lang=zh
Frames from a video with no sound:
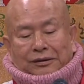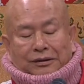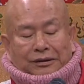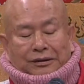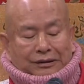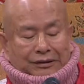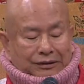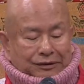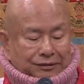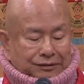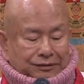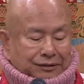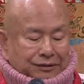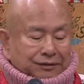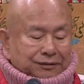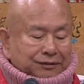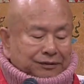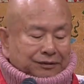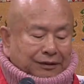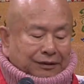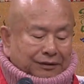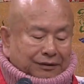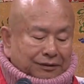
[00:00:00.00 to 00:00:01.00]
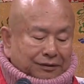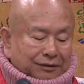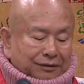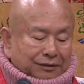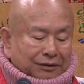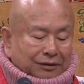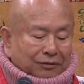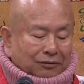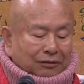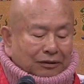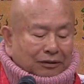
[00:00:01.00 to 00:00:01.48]
啊，先讲个
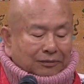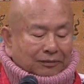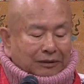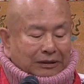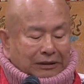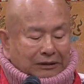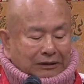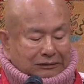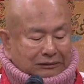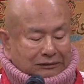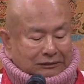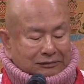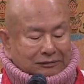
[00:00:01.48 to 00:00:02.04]
笑话吧。